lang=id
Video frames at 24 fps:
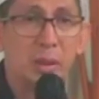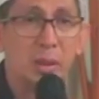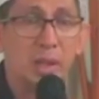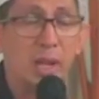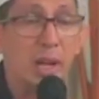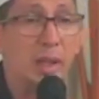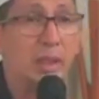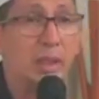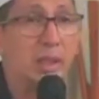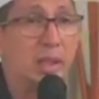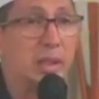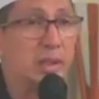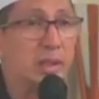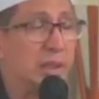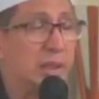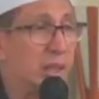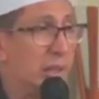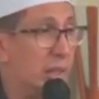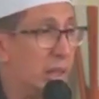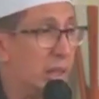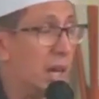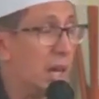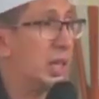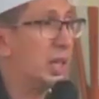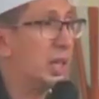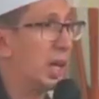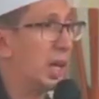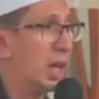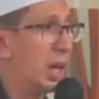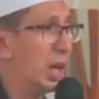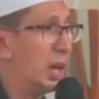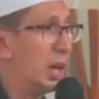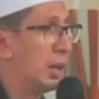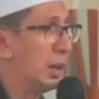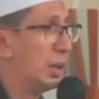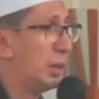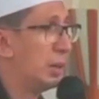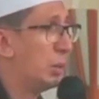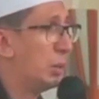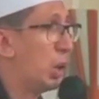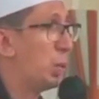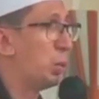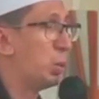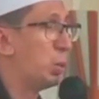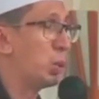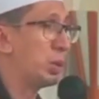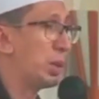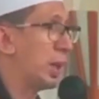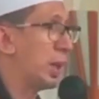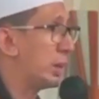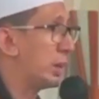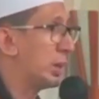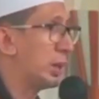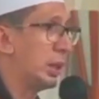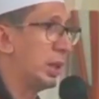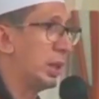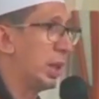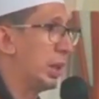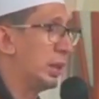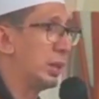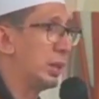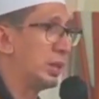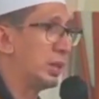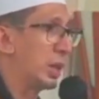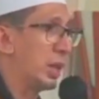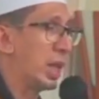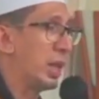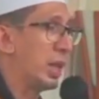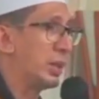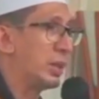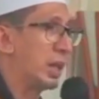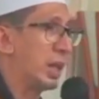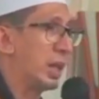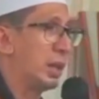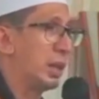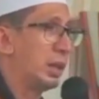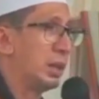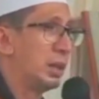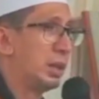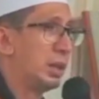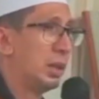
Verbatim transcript: yang disengaja maupun yang tidak disengaja,